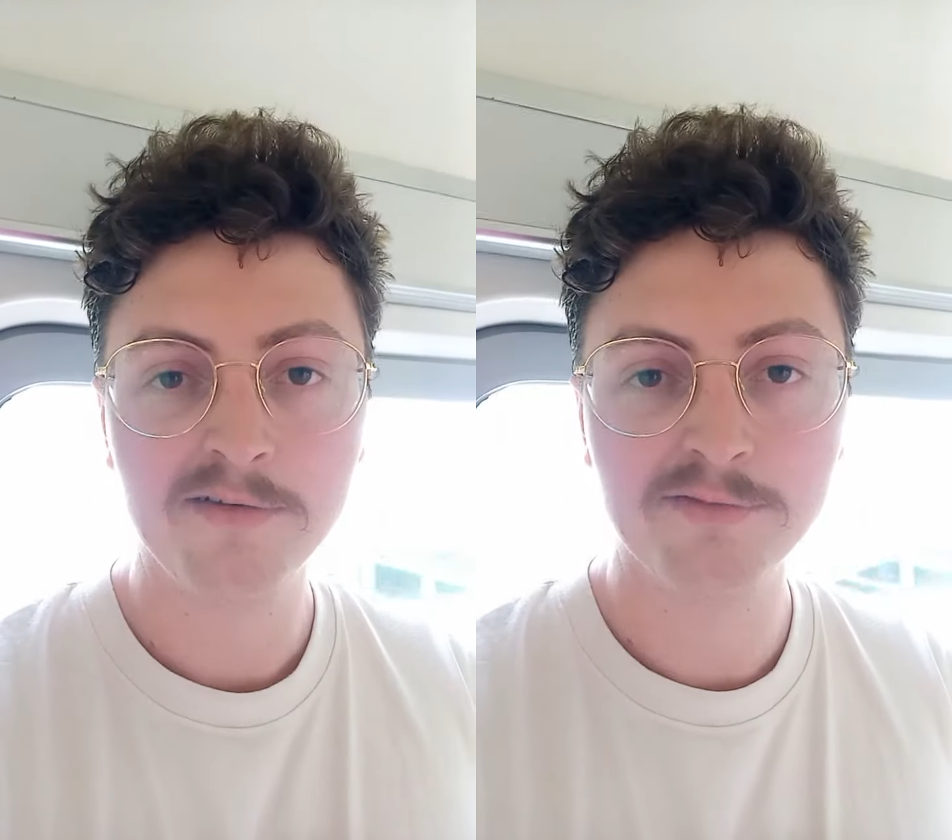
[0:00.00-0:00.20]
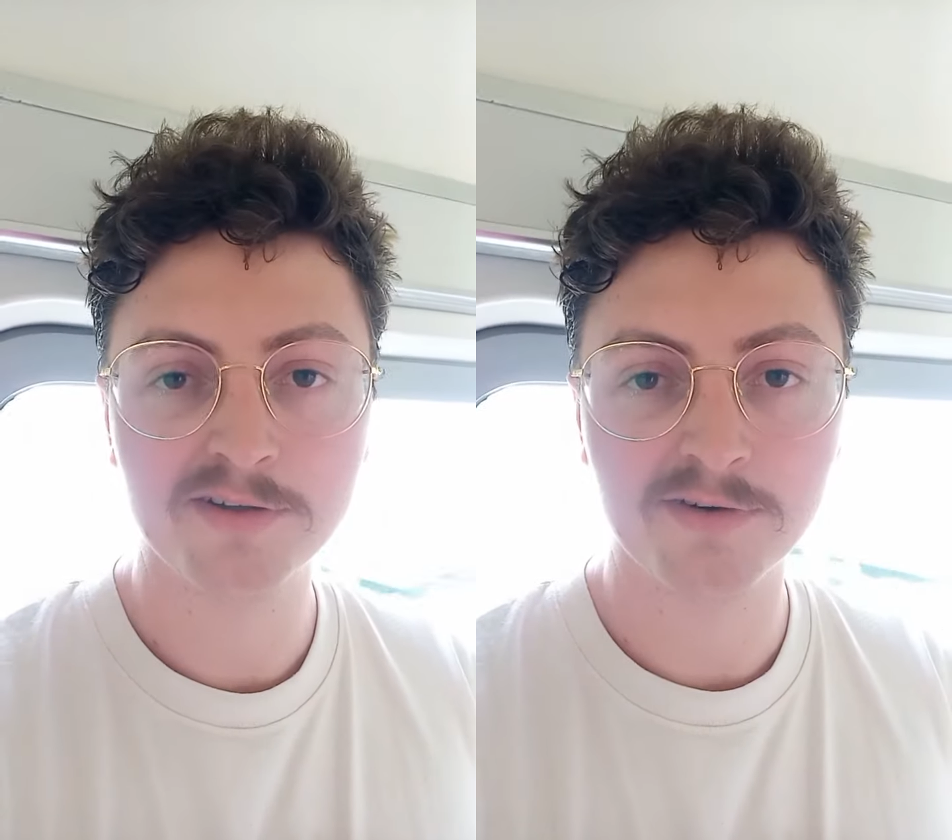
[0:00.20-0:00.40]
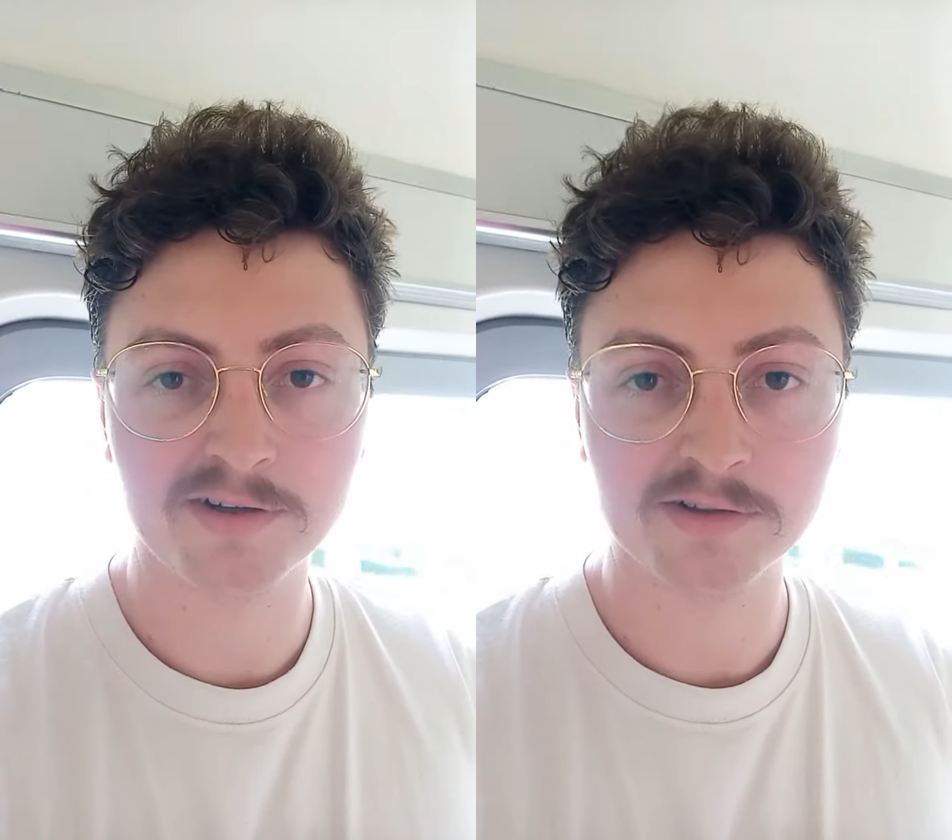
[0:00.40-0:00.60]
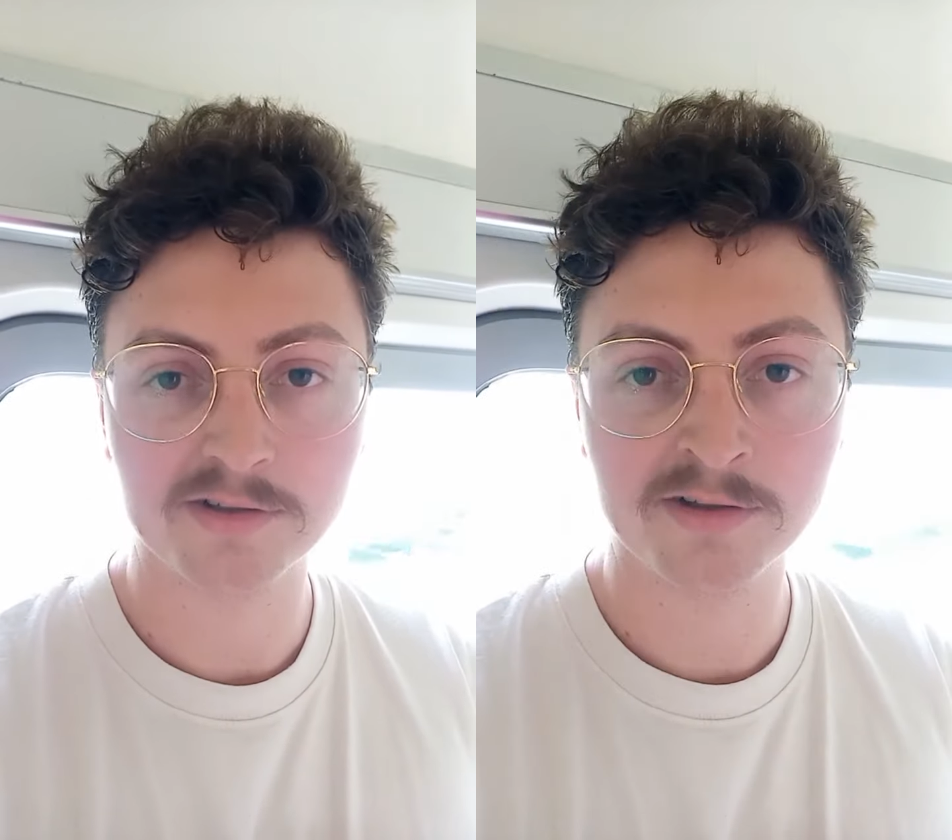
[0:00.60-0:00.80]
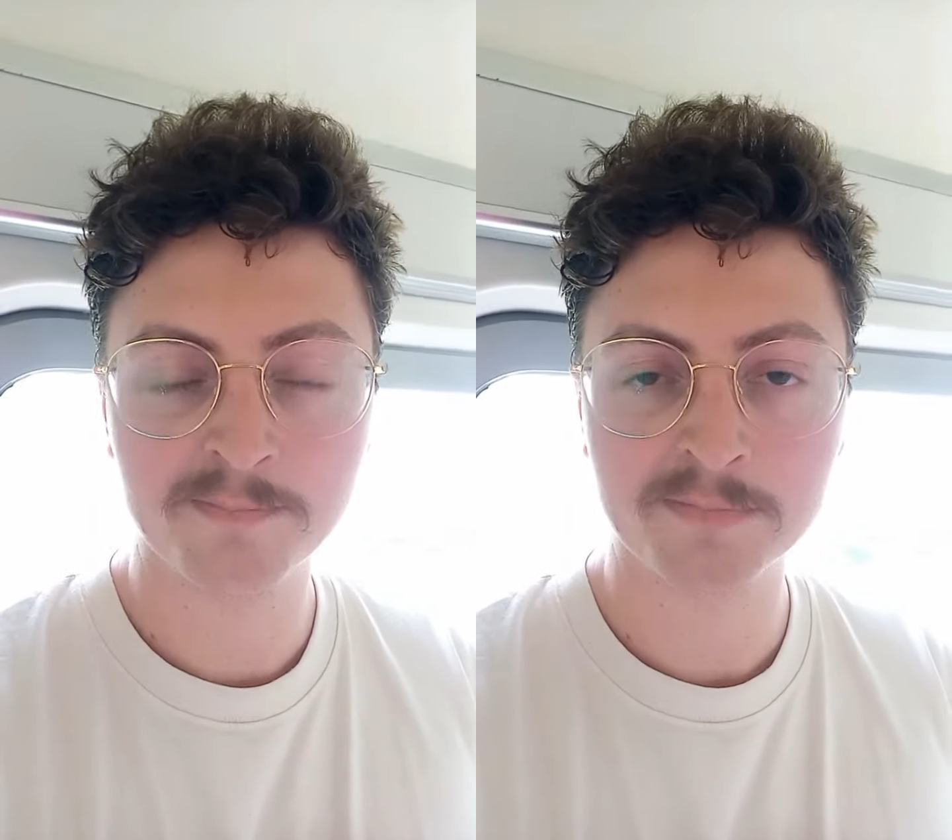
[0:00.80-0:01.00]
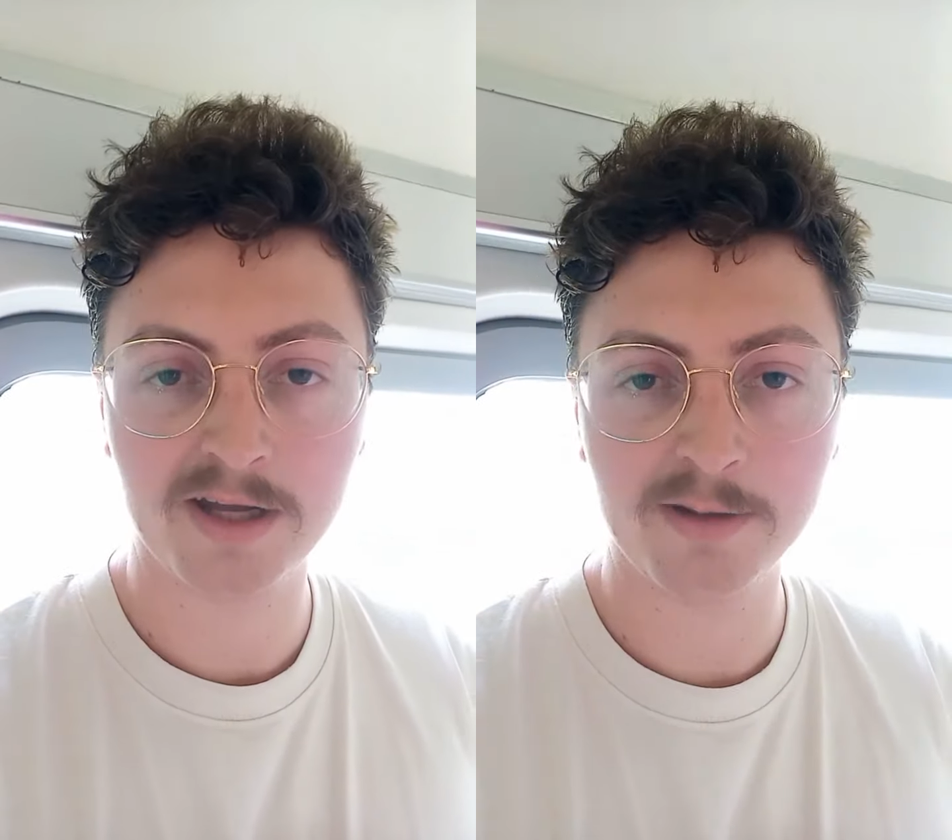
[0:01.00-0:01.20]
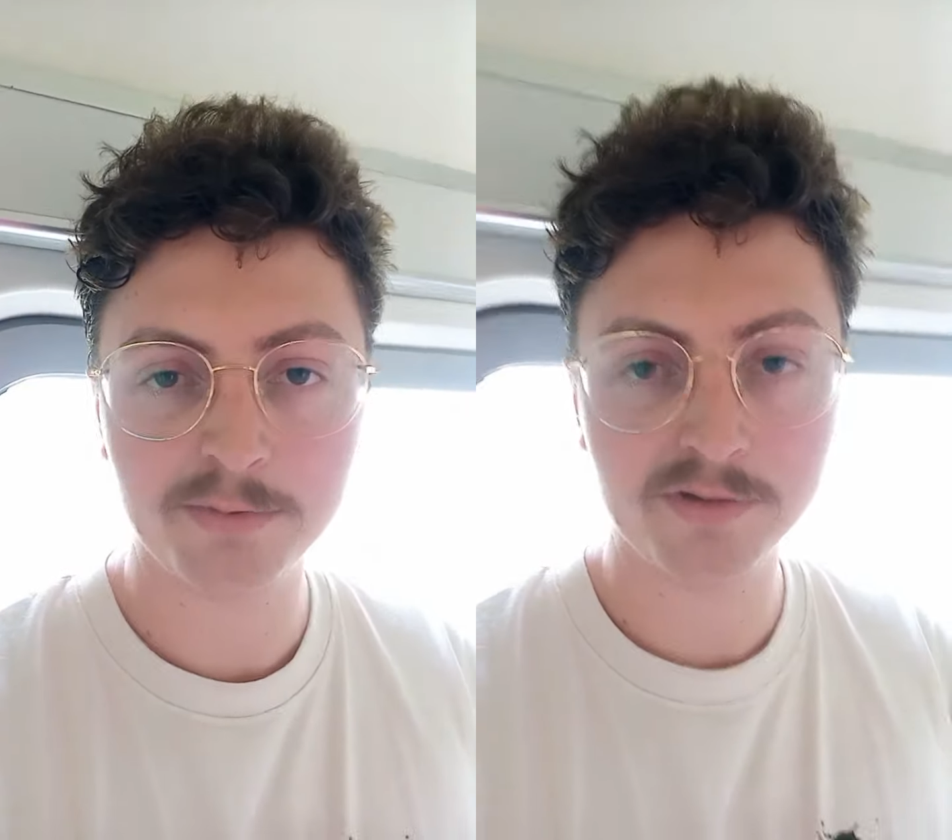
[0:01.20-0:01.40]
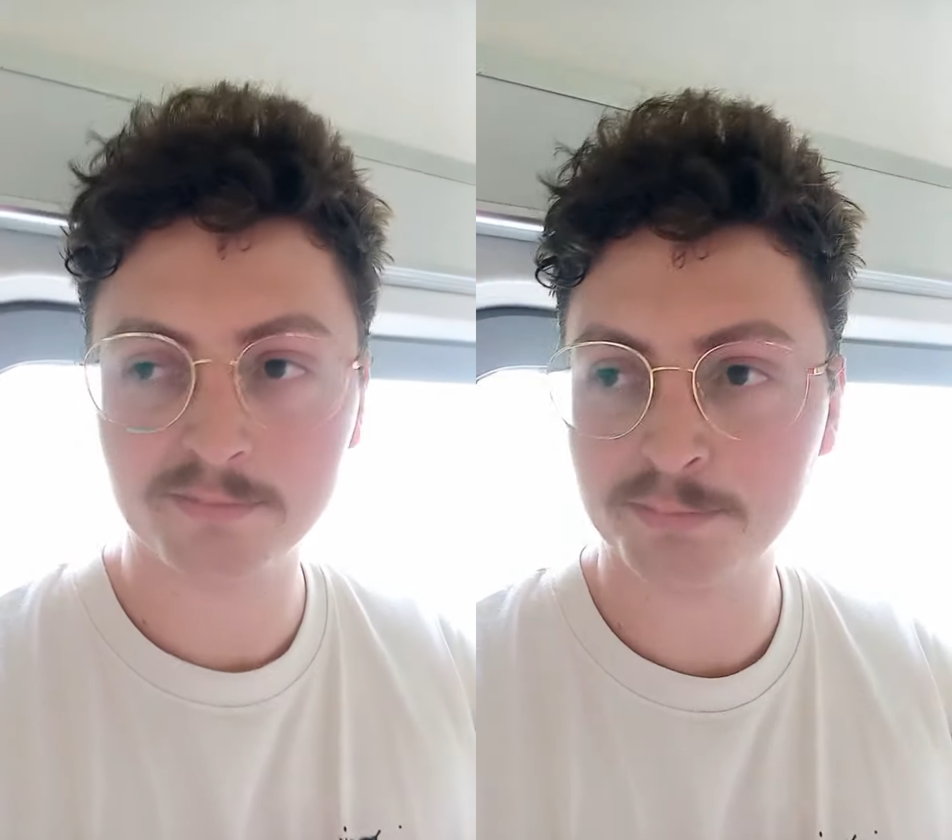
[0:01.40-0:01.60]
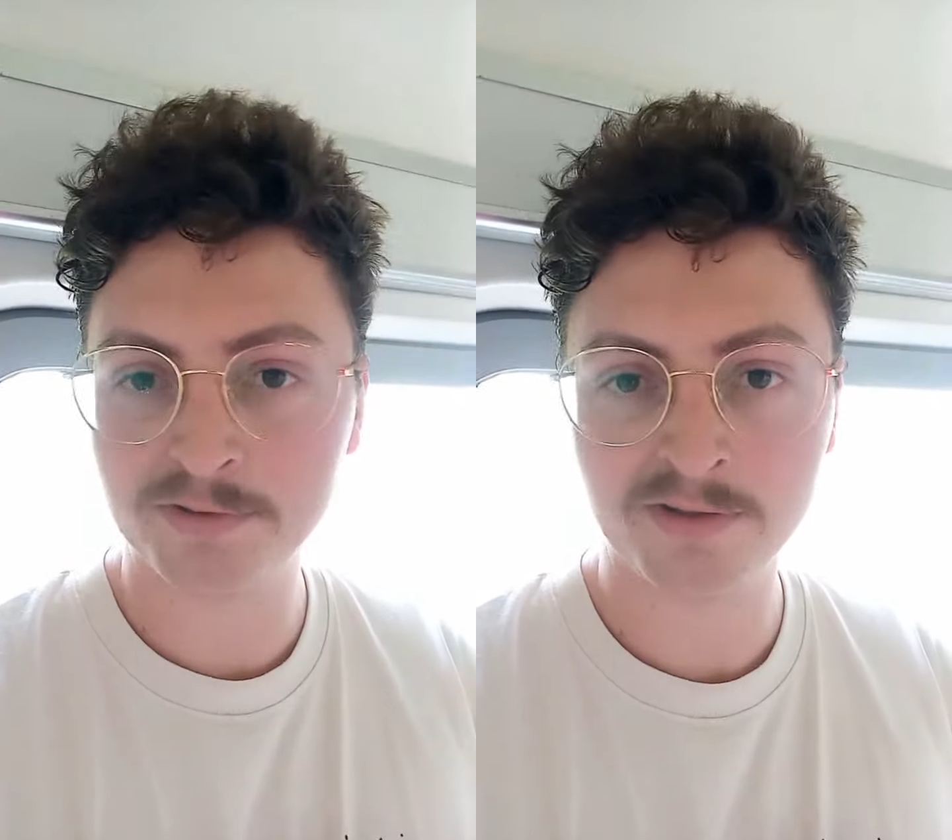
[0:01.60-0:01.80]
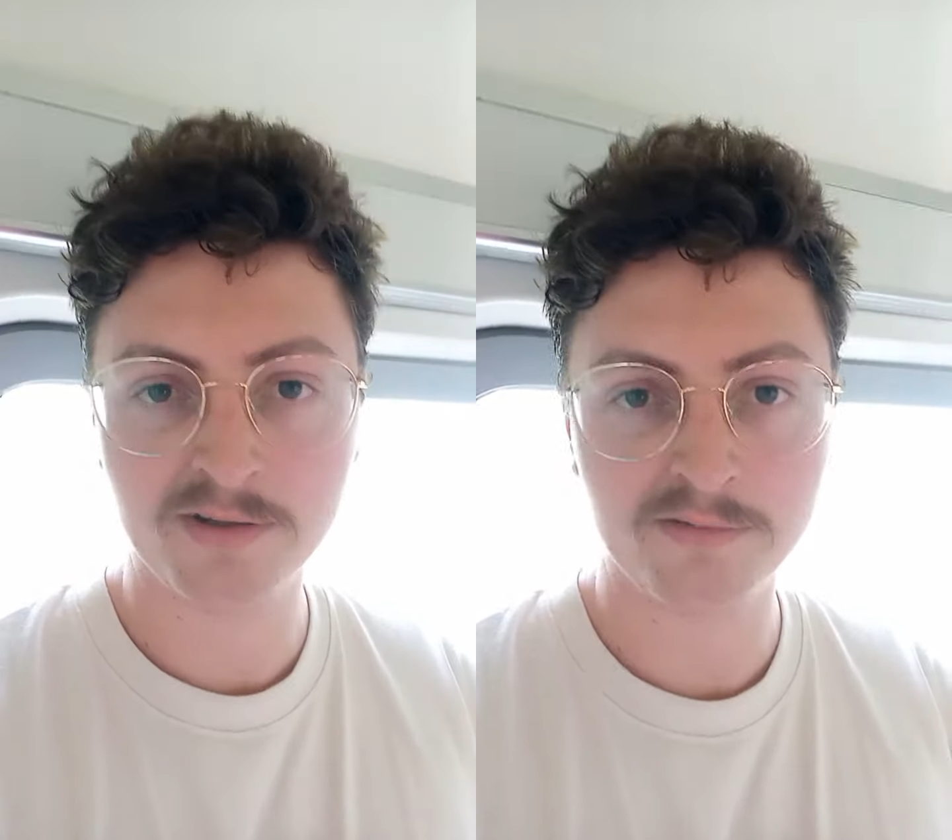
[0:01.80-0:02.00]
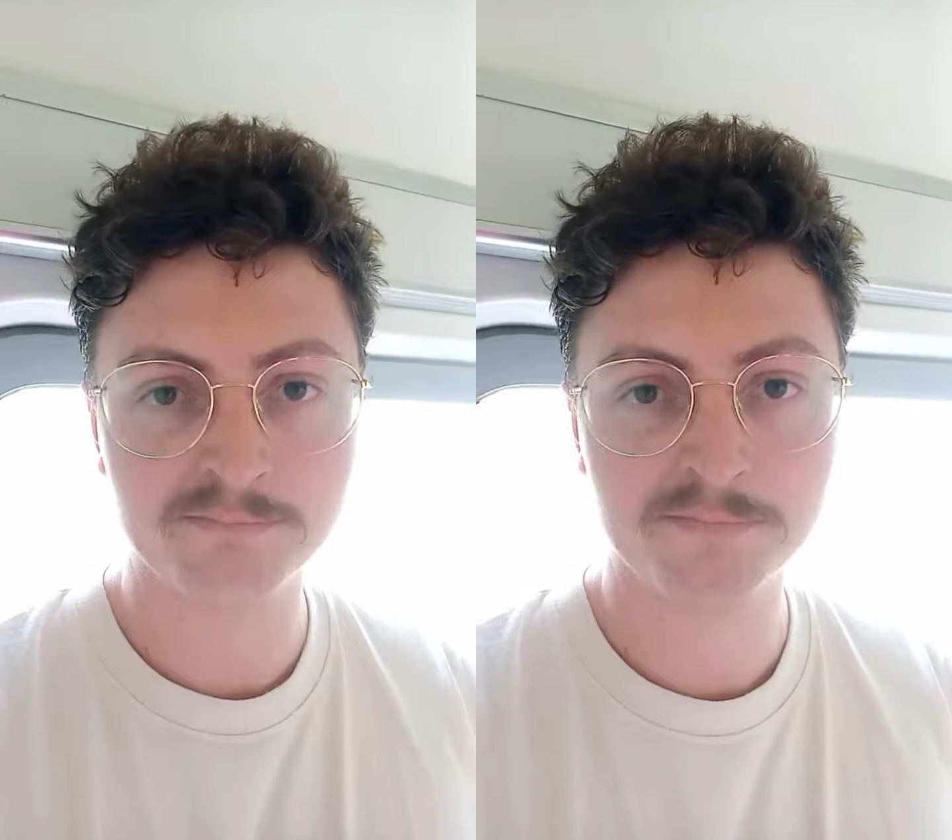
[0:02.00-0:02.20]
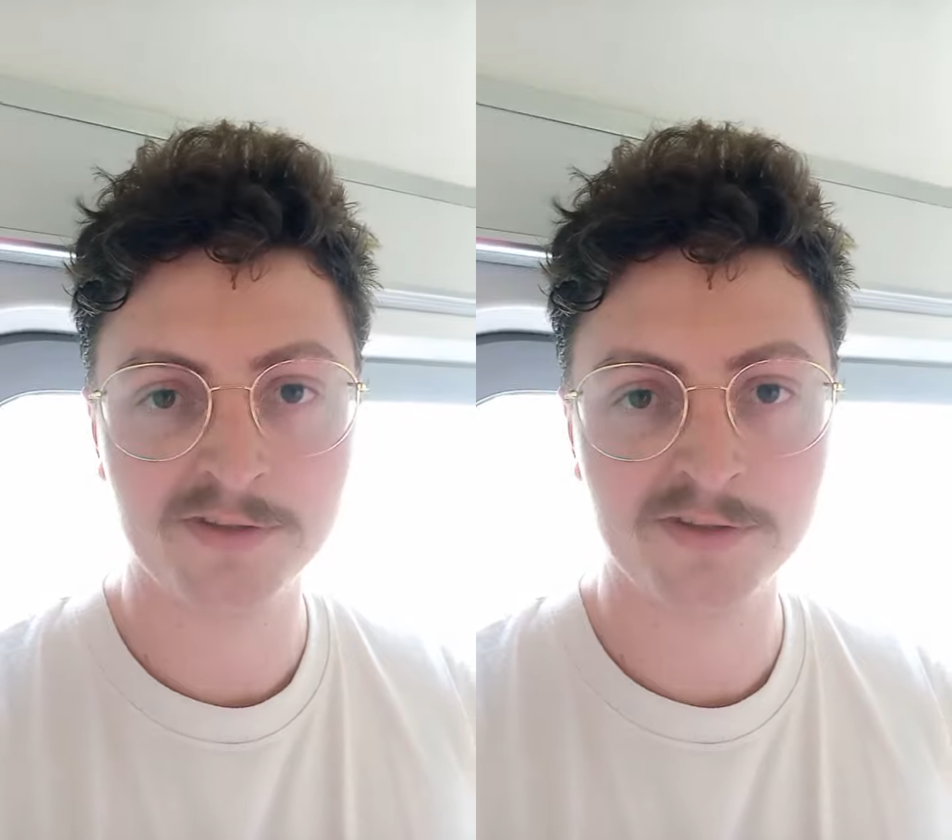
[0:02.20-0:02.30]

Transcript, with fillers: wie es weitergeht. Aber bisher